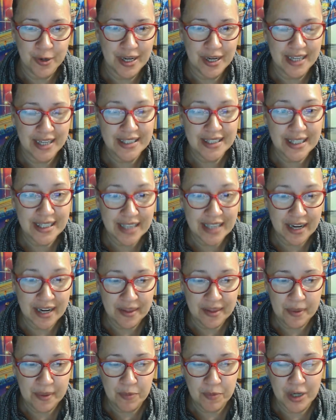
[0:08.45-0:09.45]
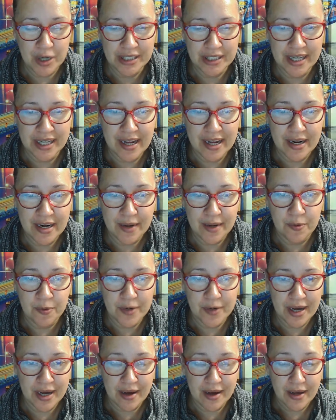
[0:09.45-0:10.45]
En esta tarde vamos a traerle
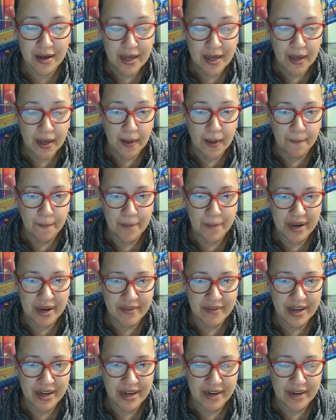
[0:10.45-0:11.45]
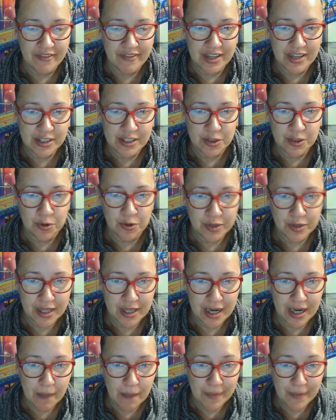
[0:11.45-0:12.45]
una breve reflexión de
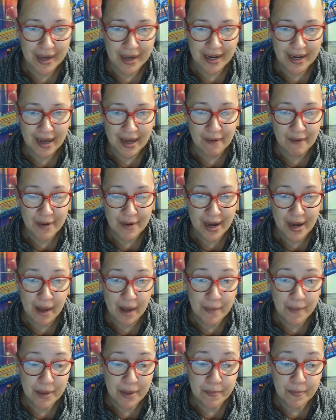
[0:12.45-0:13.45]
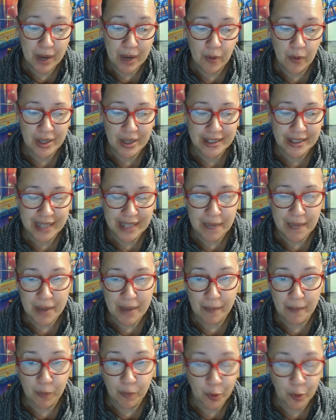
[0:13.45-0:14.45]
la palabra, amén, bajo el
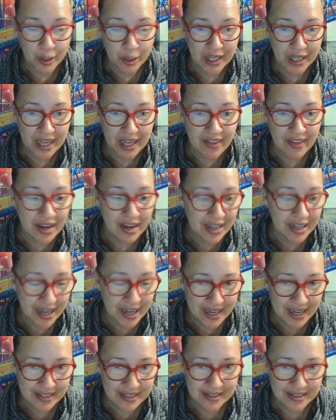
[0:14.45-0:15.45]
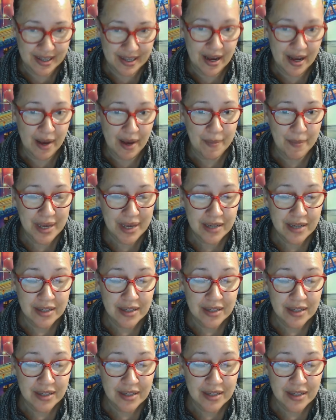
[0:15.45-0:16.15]
tema ¿por qué dar gracias? Amén.